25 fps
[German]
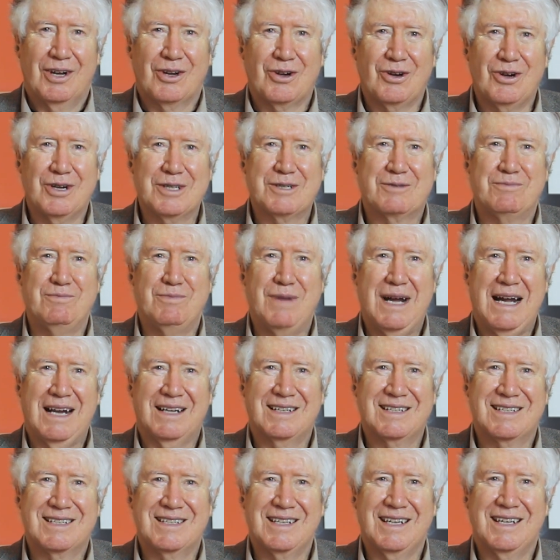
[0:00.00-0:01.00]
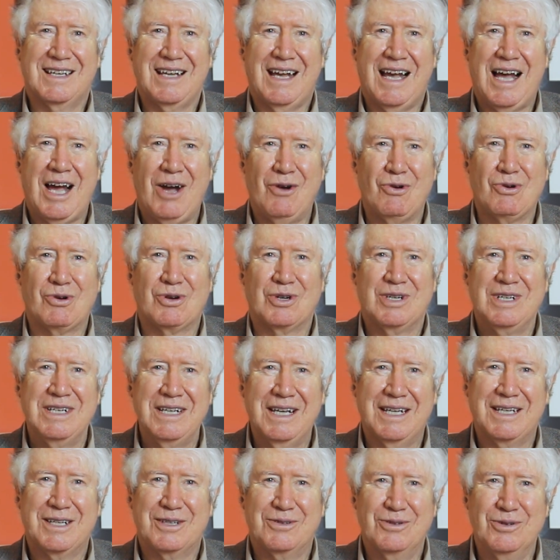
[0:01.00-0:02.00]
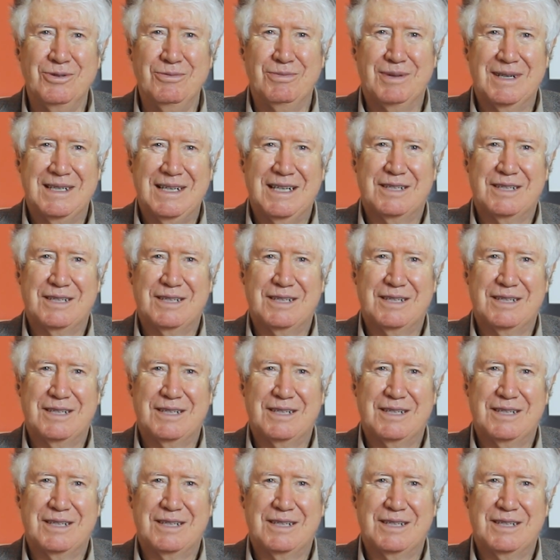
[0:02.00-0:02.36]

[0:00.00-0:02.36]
Gott mag sich auch nicht über